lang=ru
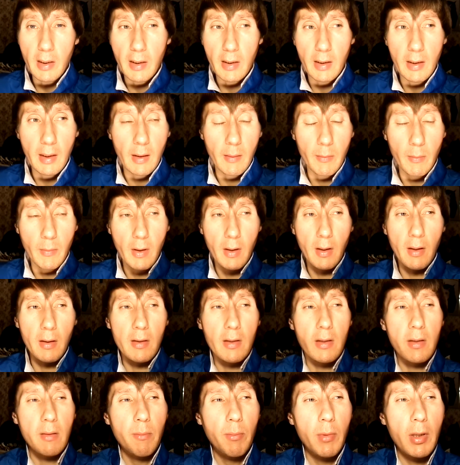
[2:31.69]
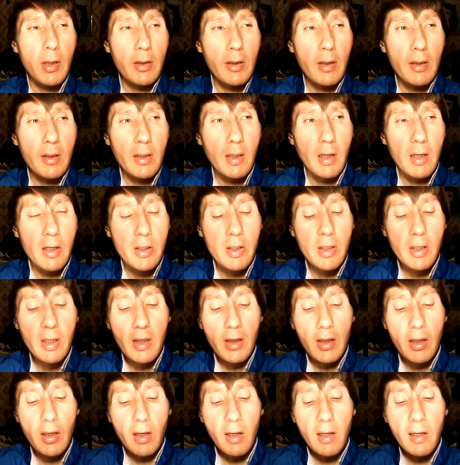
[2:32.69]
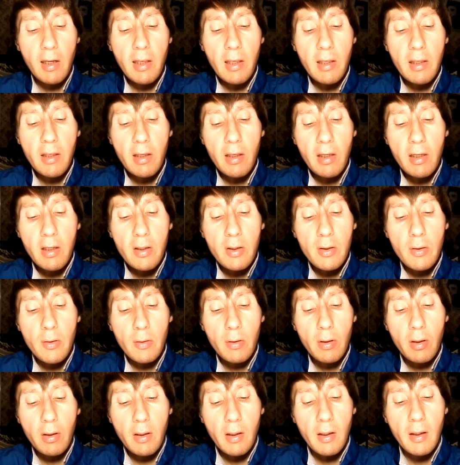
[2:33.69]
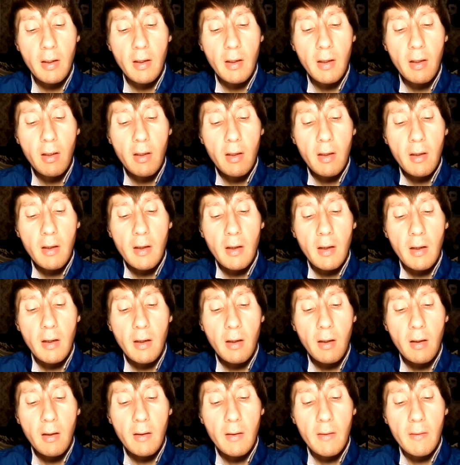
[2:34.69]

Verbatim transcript: там а, с места схождения линий решеток а,